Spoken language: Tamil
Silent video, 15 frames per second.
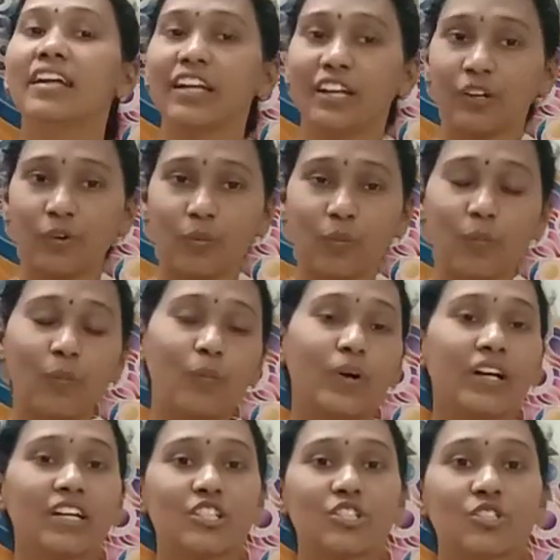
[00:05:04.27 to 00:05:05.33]
எனக்கு ரொம்ப
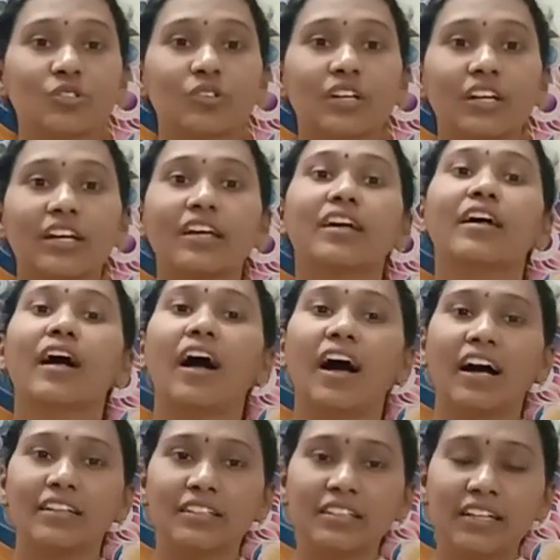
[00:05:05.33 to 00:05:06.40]
கஷ்டங்க
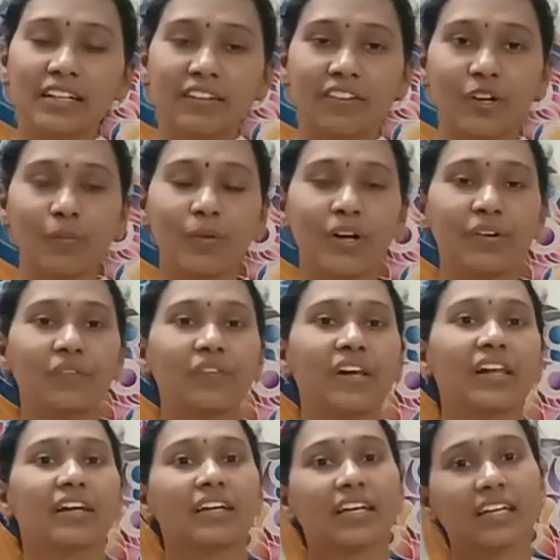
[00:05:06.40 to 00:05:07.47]
அதில் வருமானம்
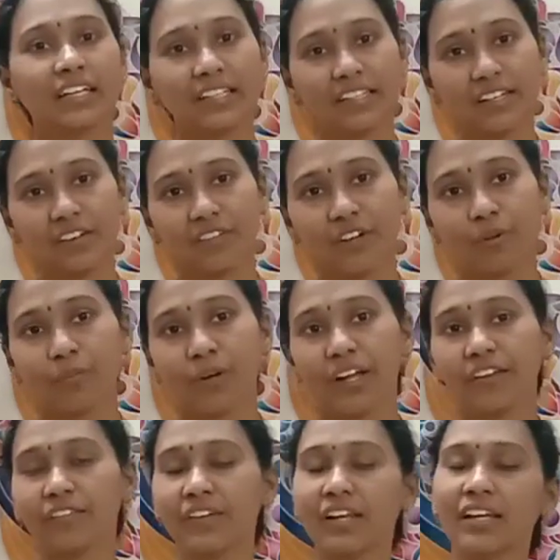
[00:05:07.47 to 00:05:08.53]
வரலங்க இதில்
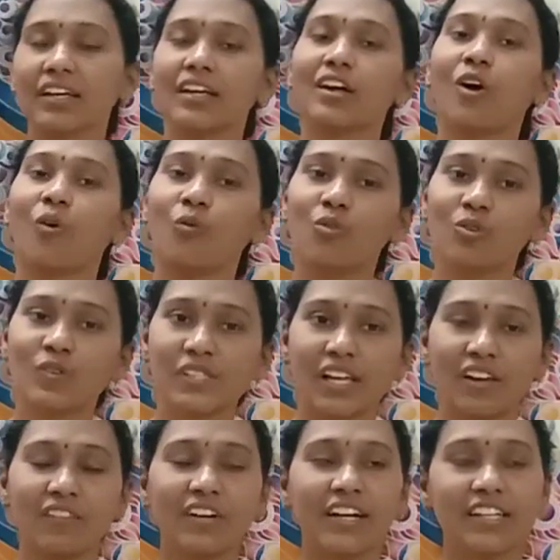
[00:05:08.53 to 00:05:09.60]
வருமானம் வரலங்க அவ்வளோ
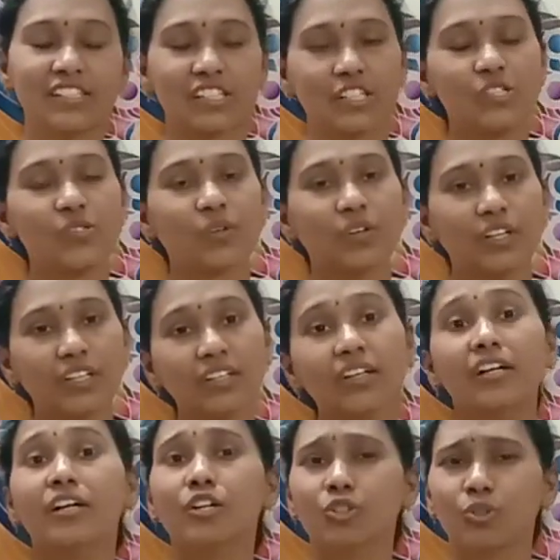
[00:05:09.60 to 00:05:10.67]
செலவாயிடுச்சிங்கன்னு சொல்லிட்டு
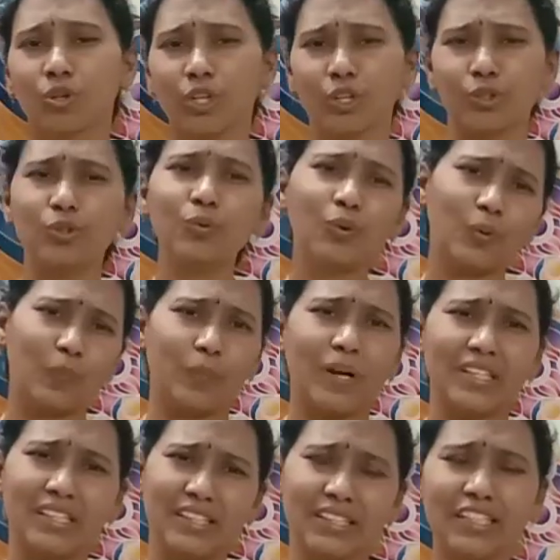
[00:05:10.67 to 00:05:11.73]
தொடர்ந்து ஒரு
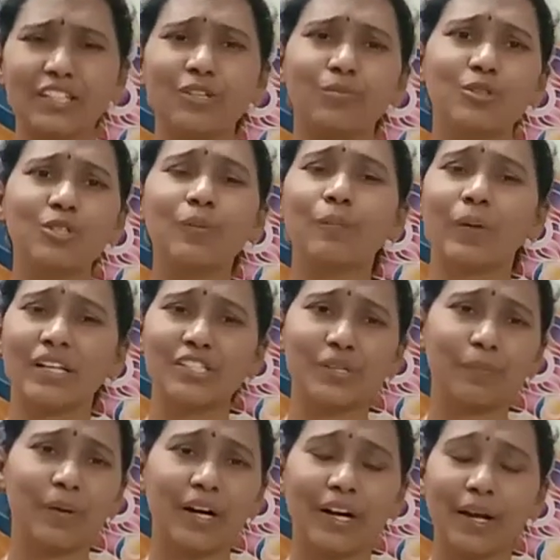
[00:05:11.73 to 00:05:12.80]
பத்து நிமிஷம்
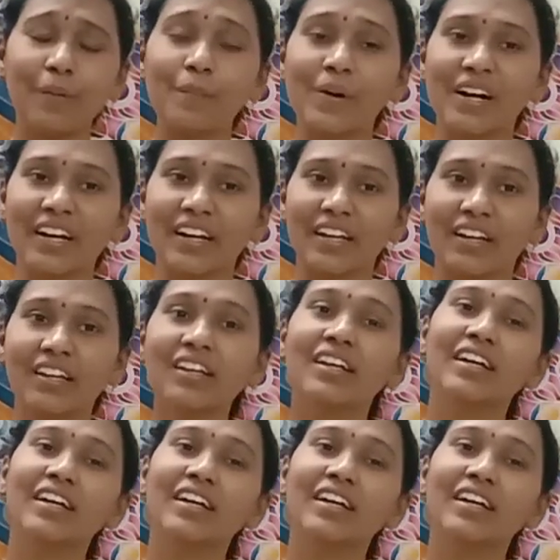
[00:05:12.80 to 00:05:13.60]
பஞ்சப்பாட்டாக பாடுறாரு